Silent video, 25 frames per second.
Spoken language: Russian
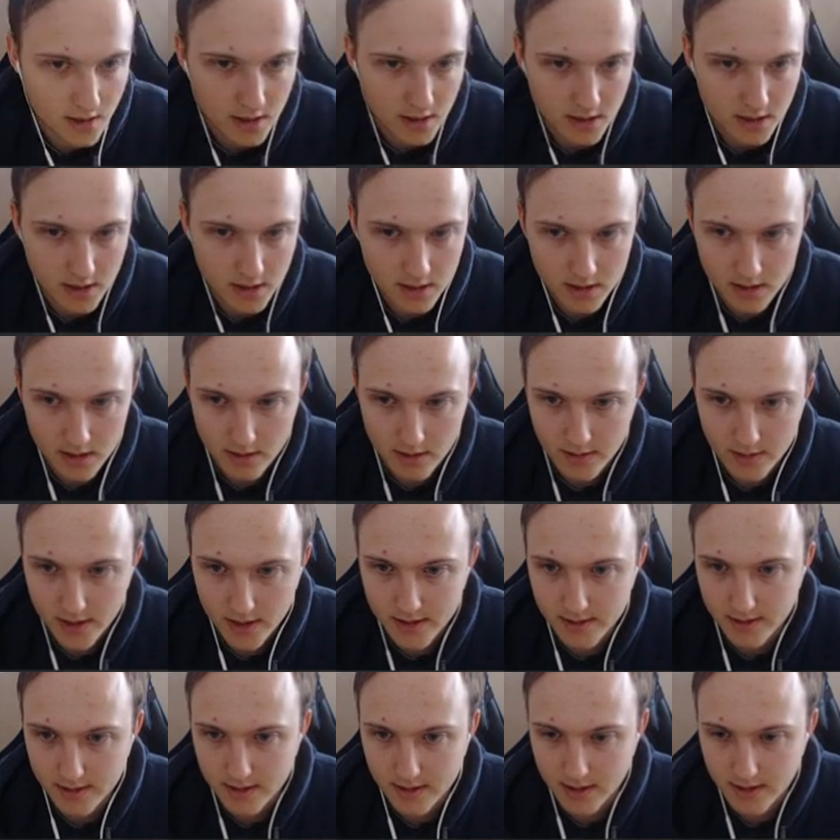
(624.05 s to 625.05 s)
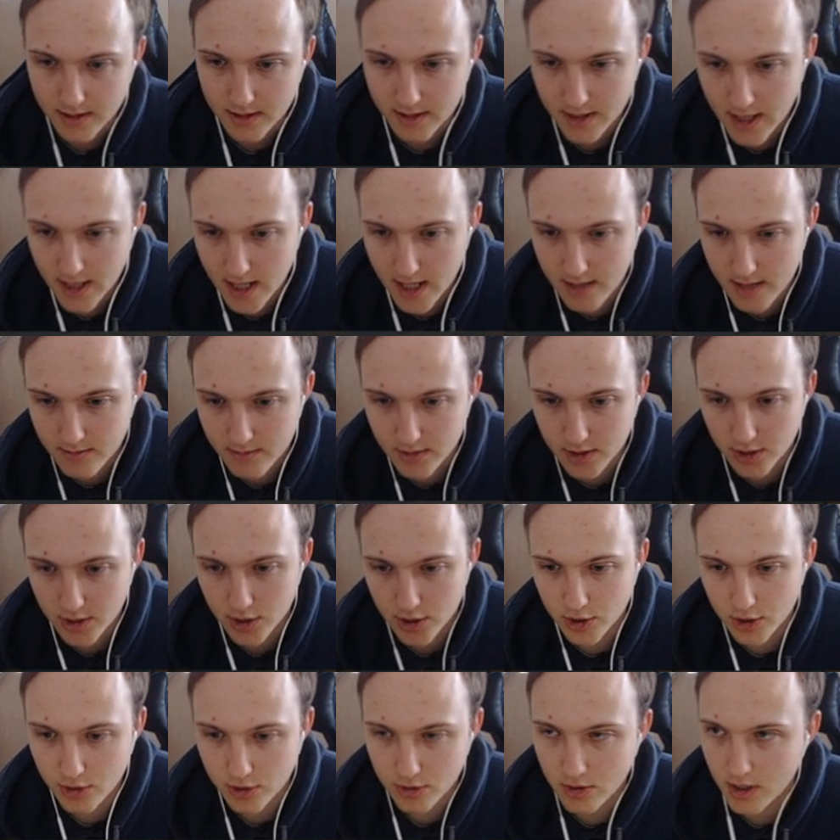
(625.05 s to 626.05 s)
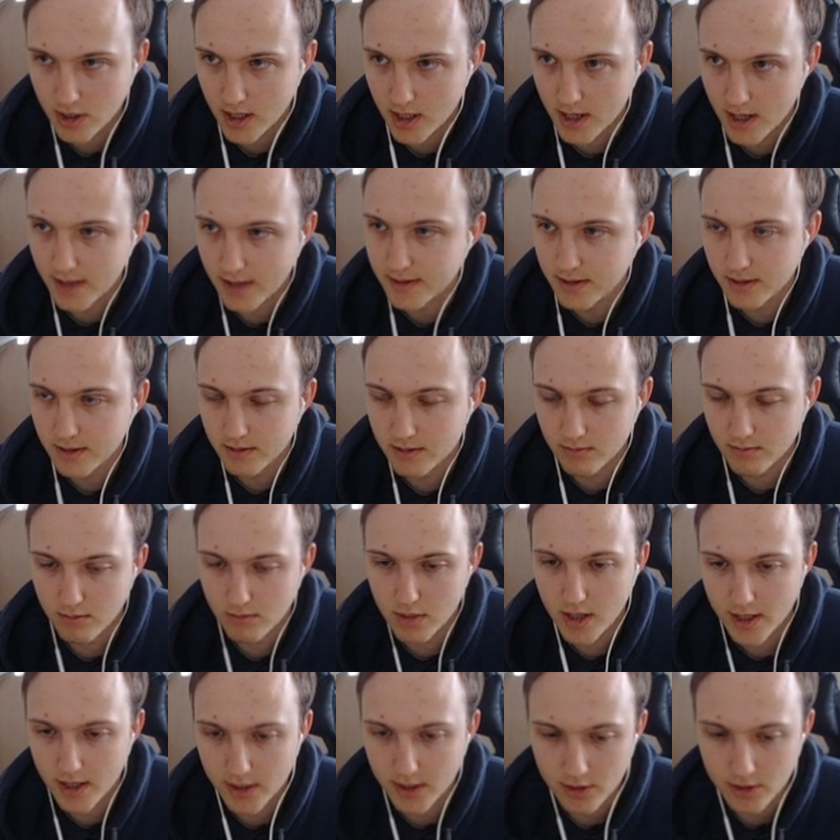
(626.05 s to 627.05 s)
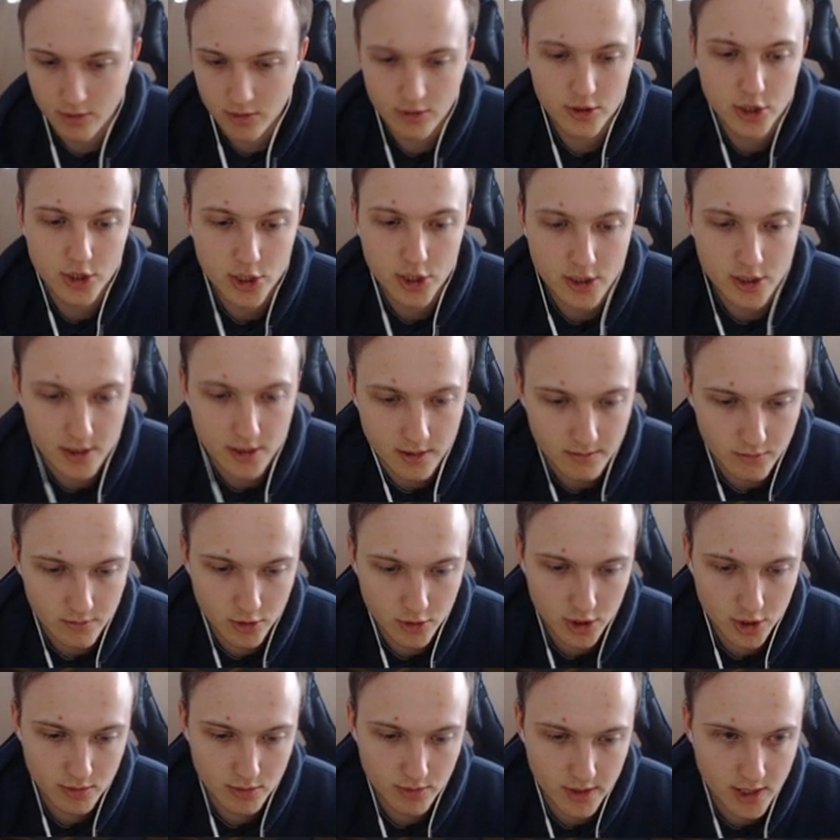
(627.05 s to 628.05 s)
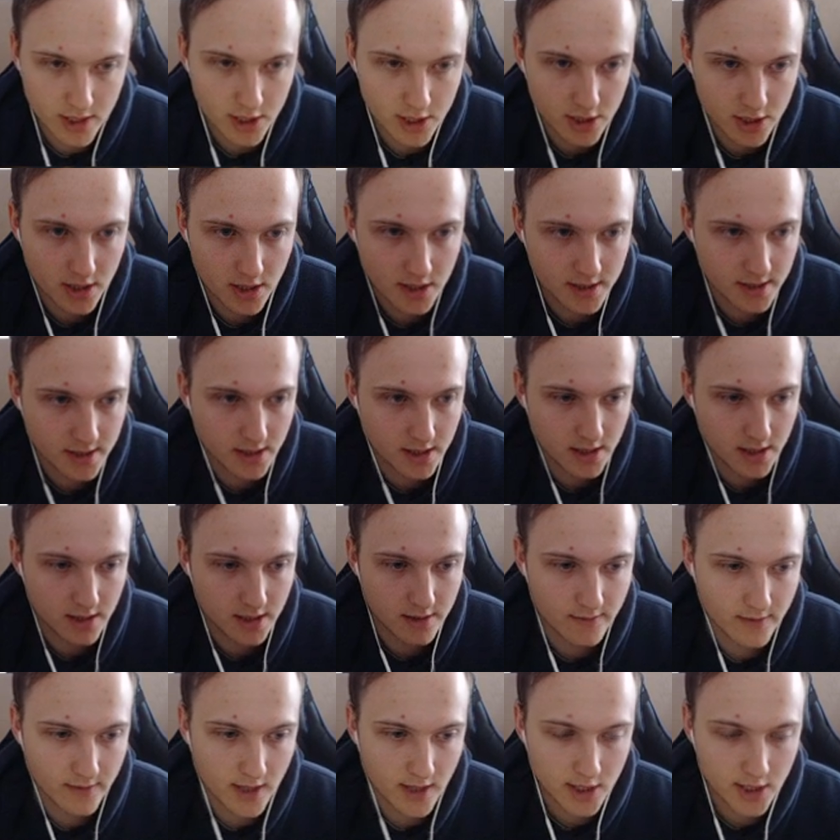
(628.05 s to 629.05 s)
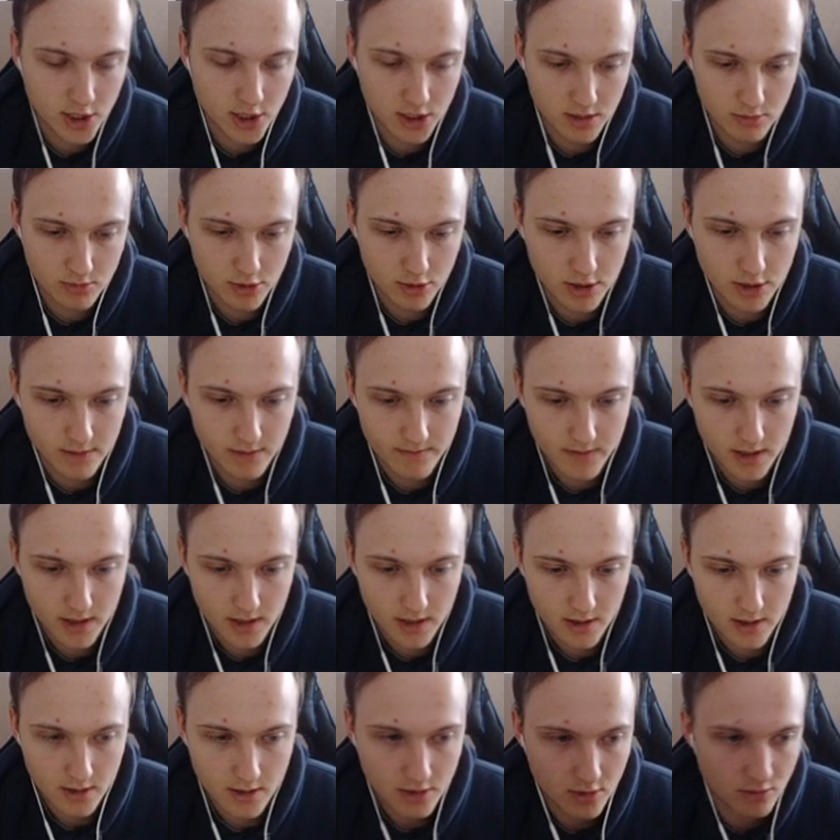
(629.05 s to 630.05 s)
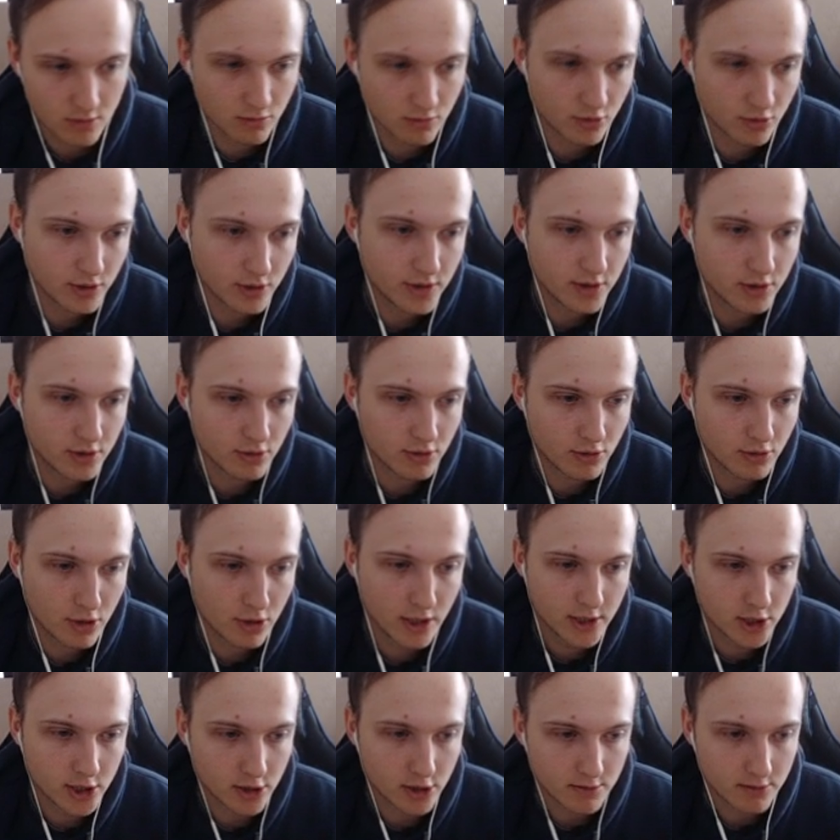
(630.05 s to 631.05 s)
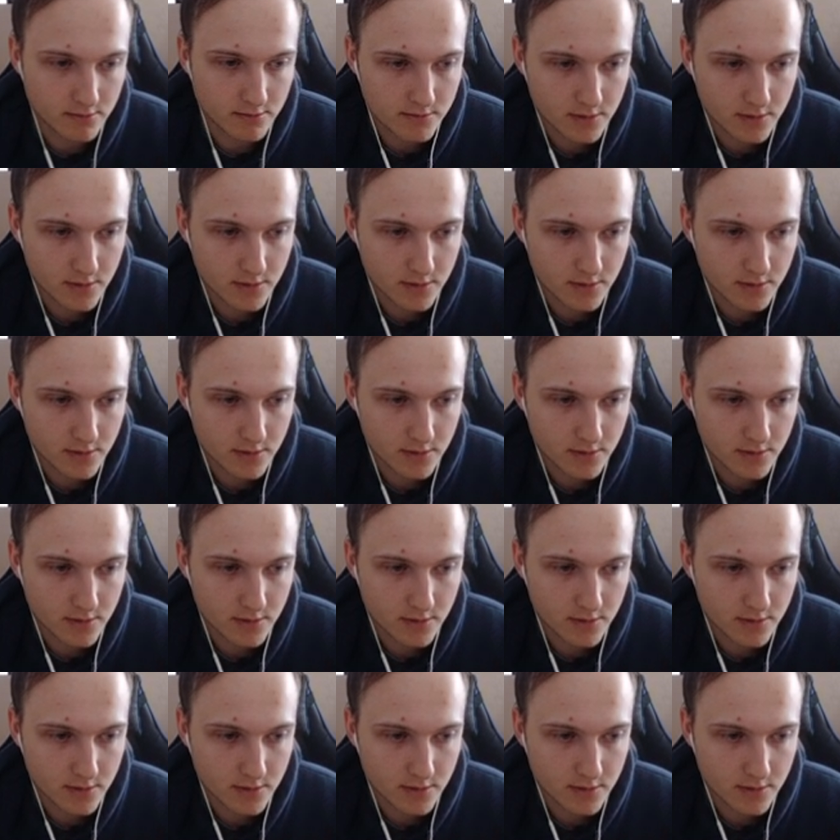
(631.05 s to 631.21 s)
И давайте скатаем еще один боечек. Может быть, даже нас закинет начатый бой. Он будет не нулячий.